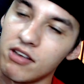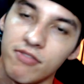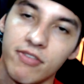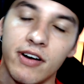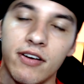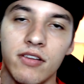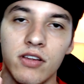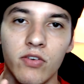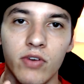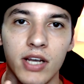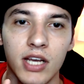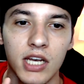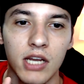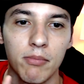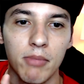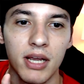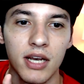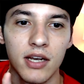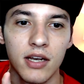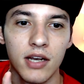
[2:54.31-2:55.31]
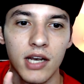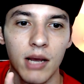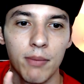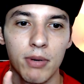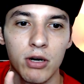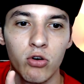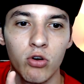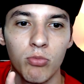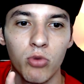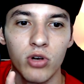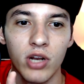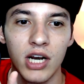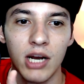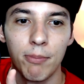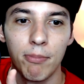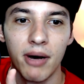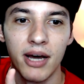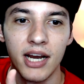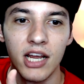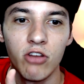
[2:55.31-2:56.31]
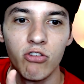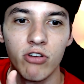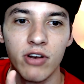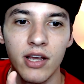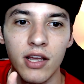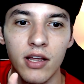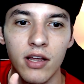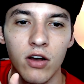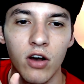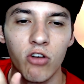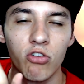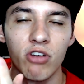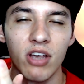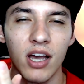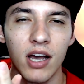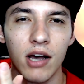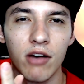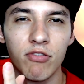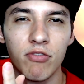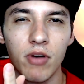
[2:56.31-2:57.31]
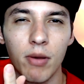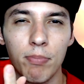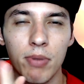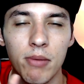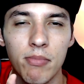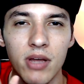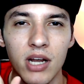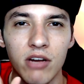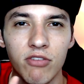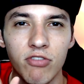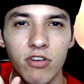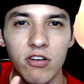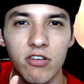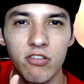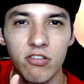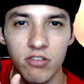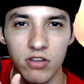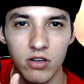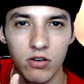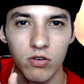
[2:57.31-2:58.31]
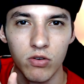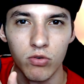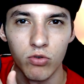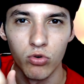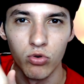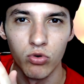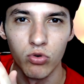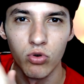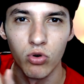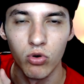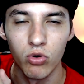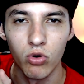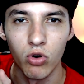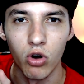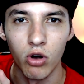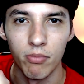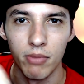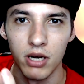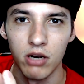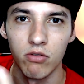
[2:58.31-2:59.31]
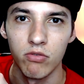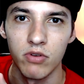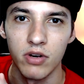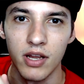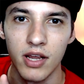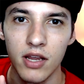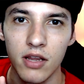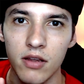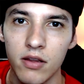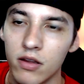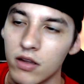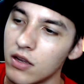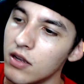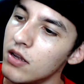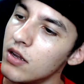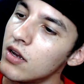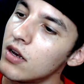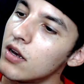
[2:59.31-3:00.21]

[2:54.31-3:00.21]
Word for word: Essa versão aqui também dá pra tu botar na parede, né? Acho que a primeira versão do Google Home não tem.